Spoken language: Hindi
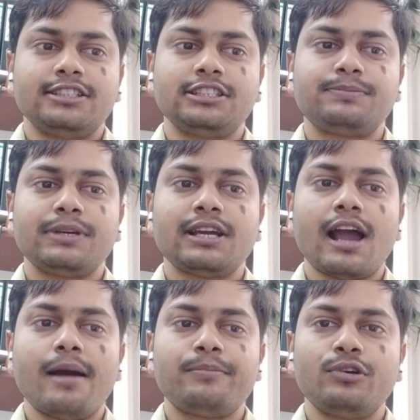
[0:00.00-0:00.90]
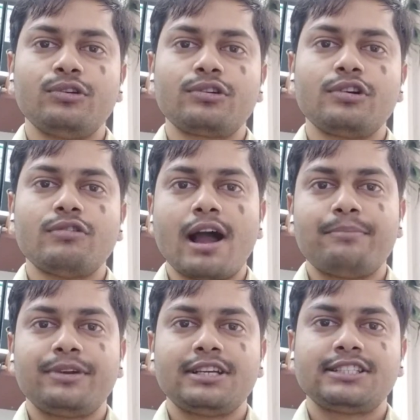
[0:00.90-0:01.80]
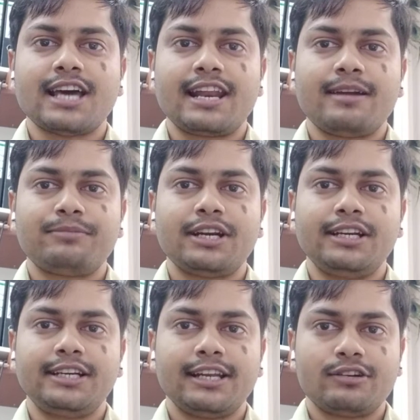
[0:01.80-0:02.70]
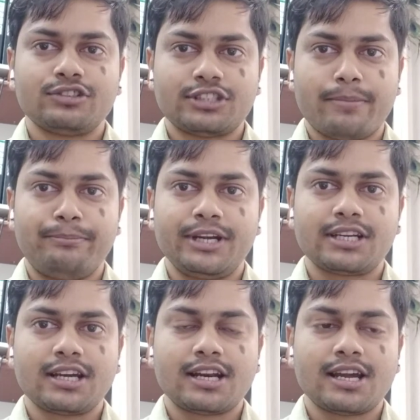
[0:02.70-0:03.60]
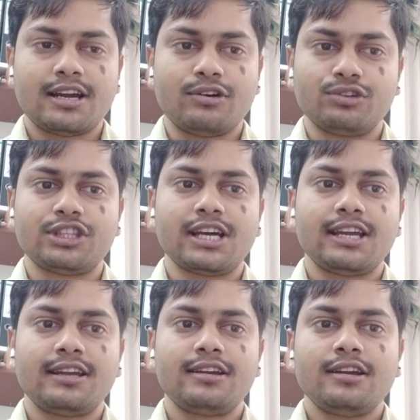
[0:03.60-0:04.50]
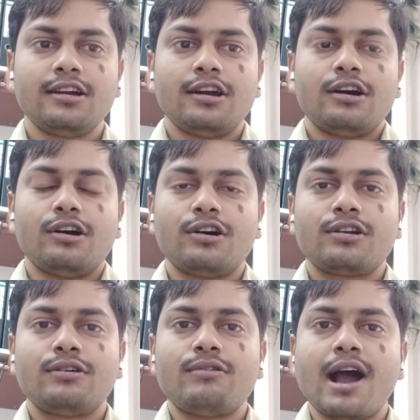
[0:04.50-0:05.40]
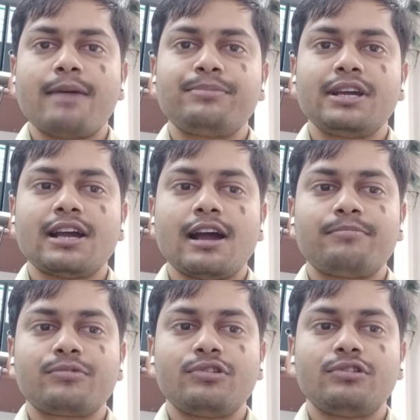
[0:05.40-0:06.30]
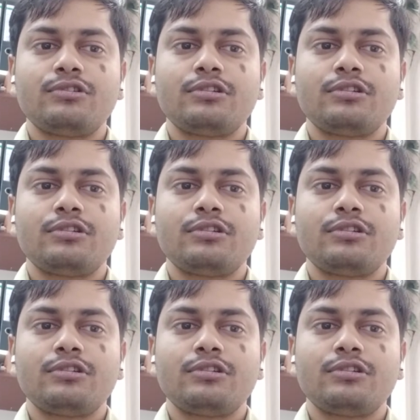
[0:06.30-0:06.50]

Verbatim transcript: जिसपे आप लोगों को वहाँ पे सारे अपना डिटेल को सबमिट करना होता है और वहाँ पे आपको